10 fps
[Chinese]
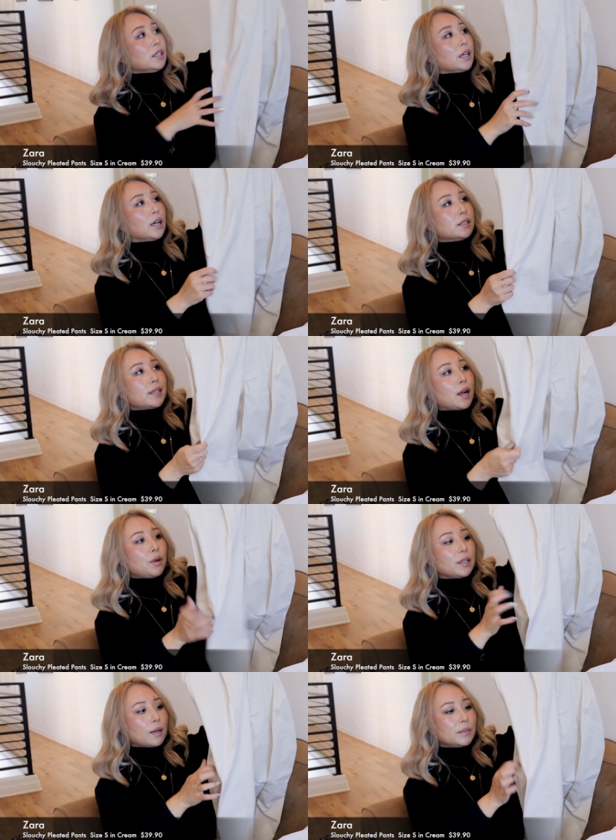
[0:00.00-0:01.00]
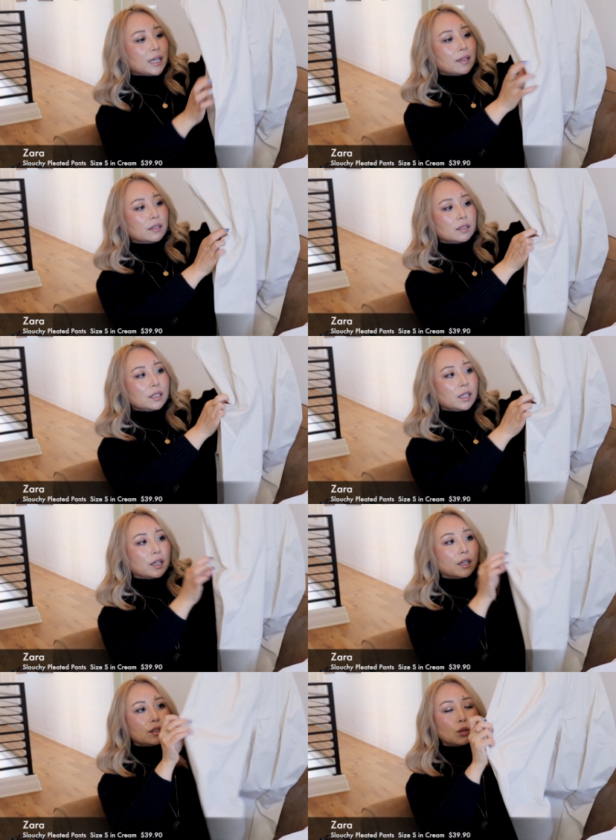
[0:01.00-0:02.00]
那 Zara 他们家呢
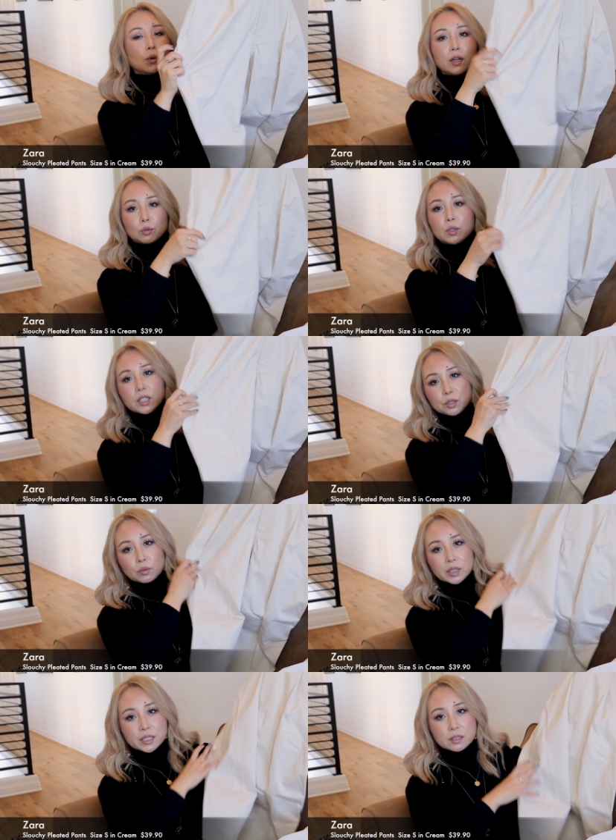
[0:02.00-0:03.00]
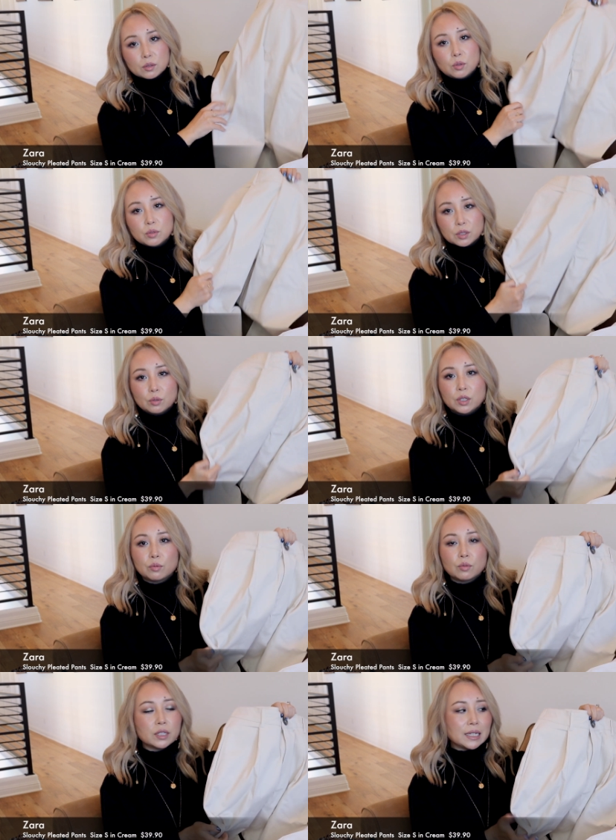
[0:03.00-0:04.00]
也有很多这种类型的裤子，所以
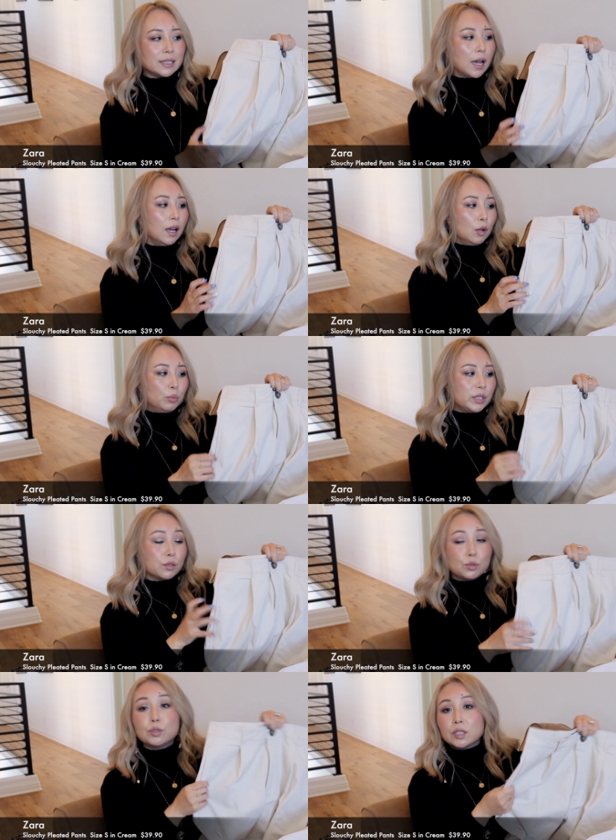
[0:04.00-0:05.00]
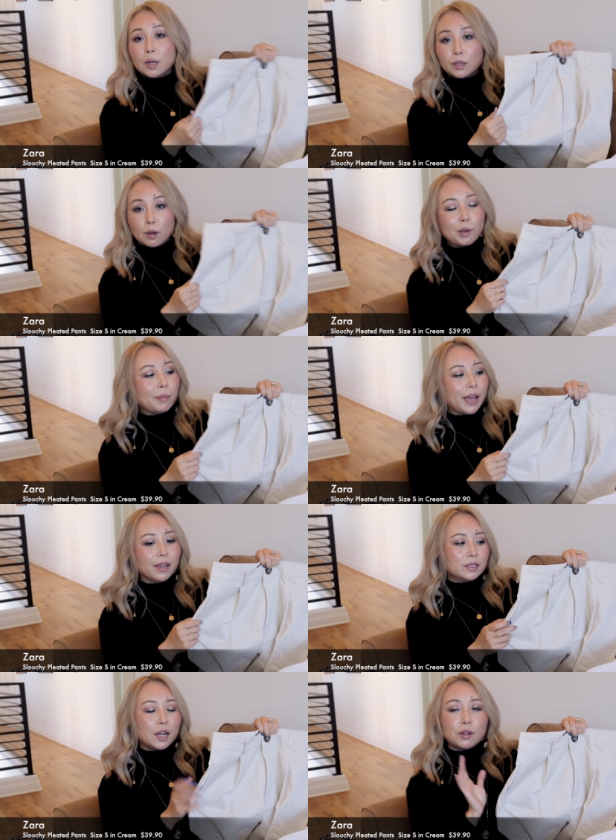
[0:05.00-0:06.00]
如果大家不想去上淘宝
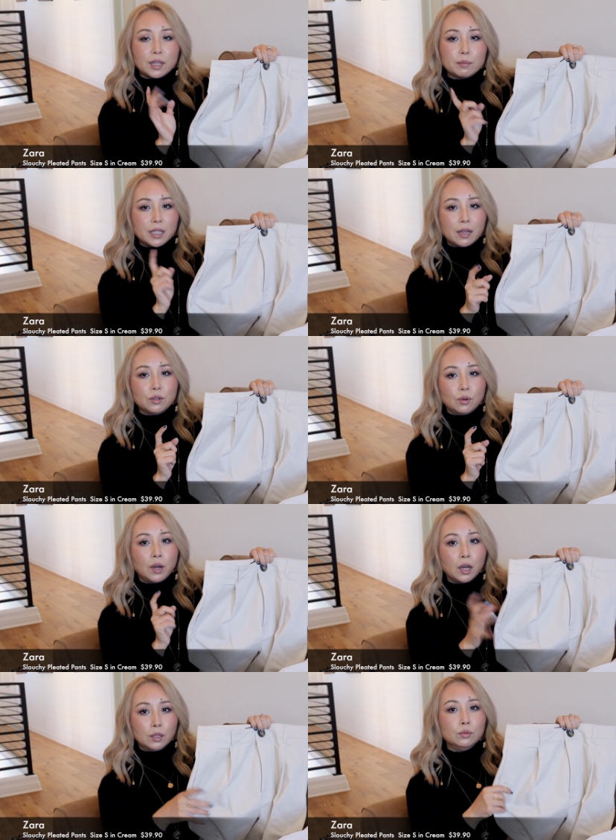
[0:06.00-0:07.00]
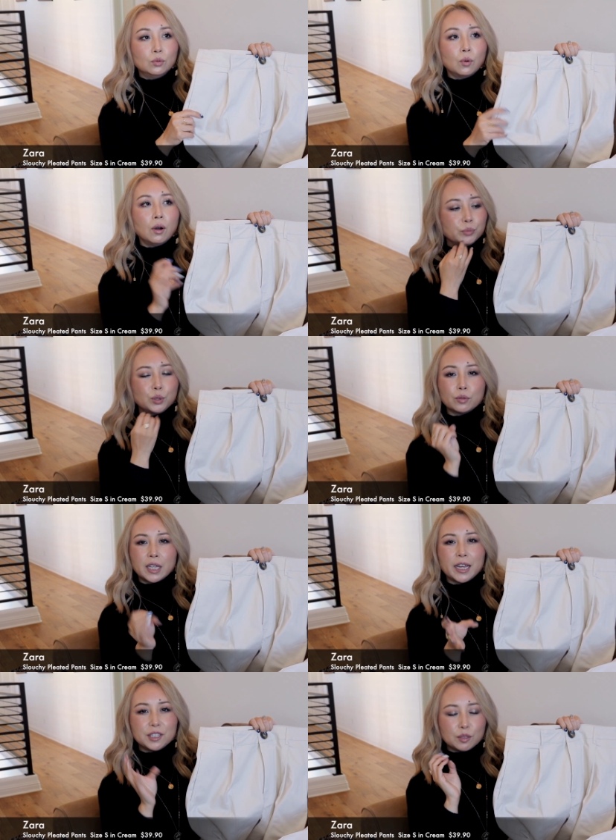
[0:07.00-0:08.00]
买，Zara 他们家有很多不同
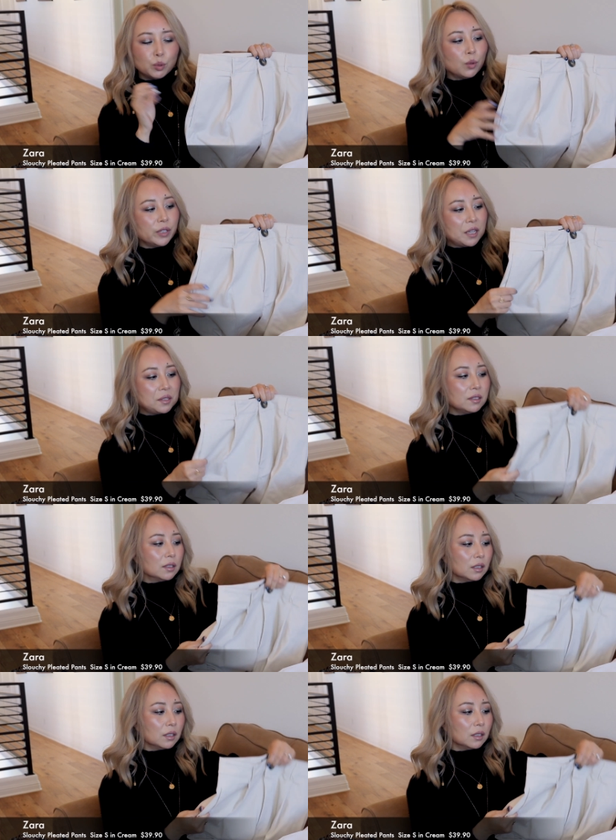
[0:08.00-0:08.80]
材质、不同颜色